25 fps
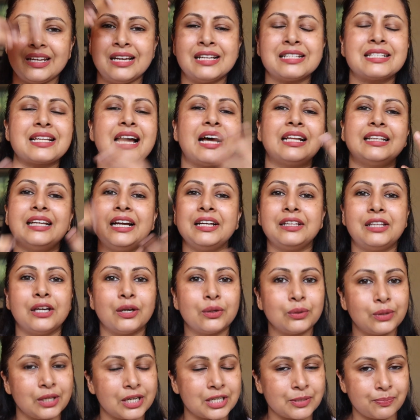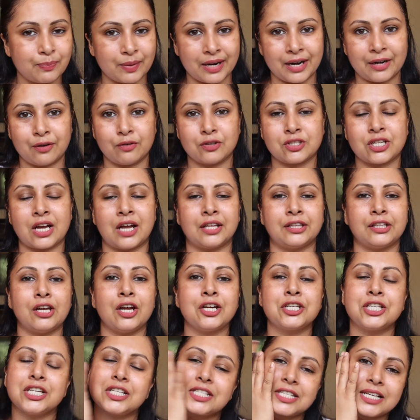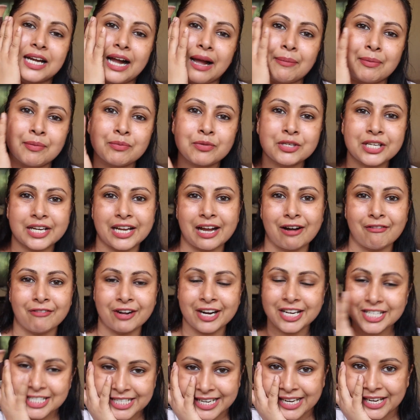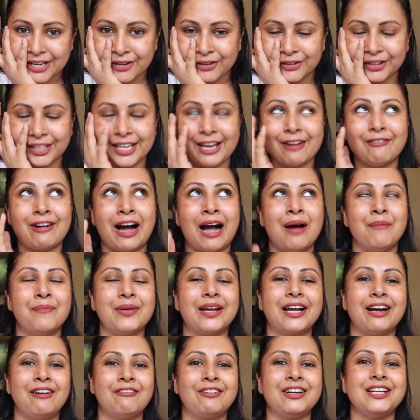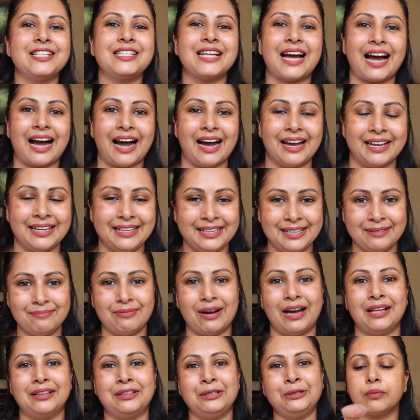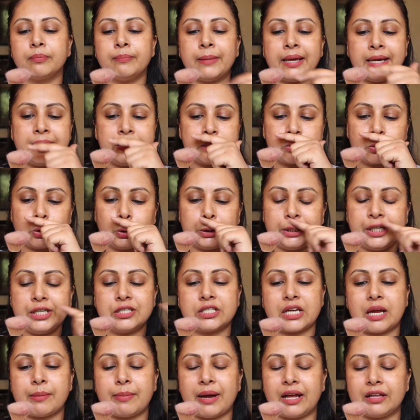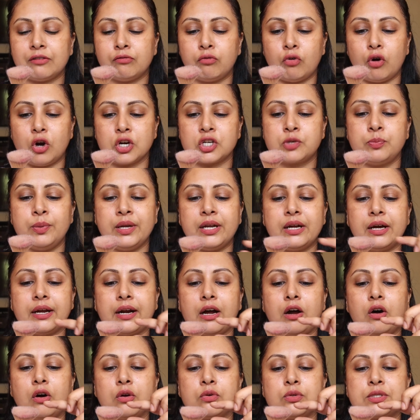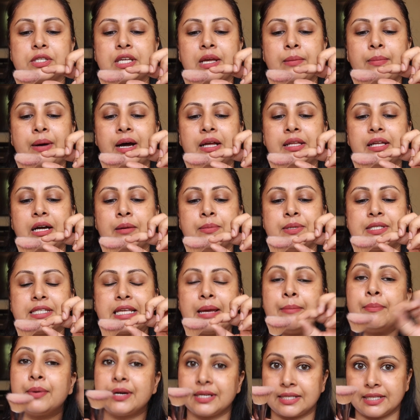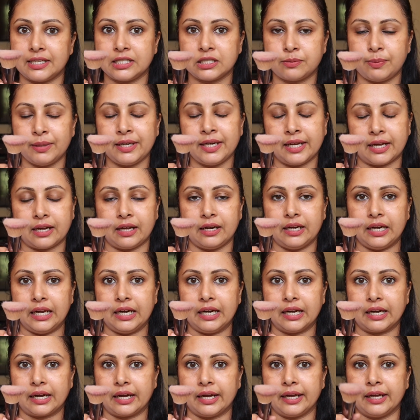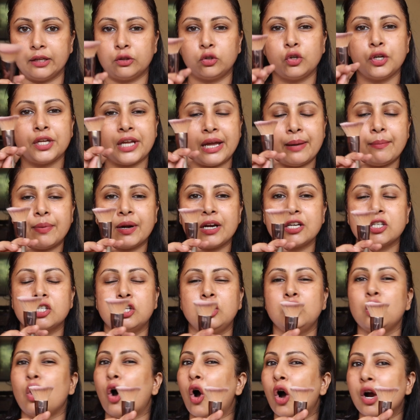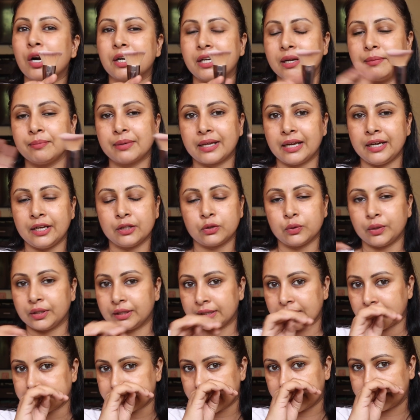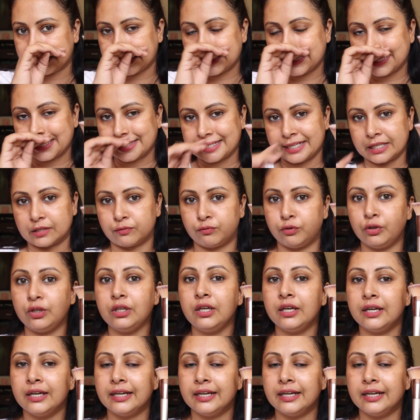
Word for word: ज़्यादा इधर उधर स्प्रेड हो जाता है और जिस जगह पे मुझे कवरेज चाहिए होती है वहाँ पे कवरेज आ ही नहीं पाती मैंने इसको तीन चार बार वॉश भी करा और उसके बाद अब इसके ब्रिसल्स भी निकलने लग गए हैं तो ये ब्रश लॉन्ग टर्म के लिए तो इतना ज़्यादा सक्सेसफुल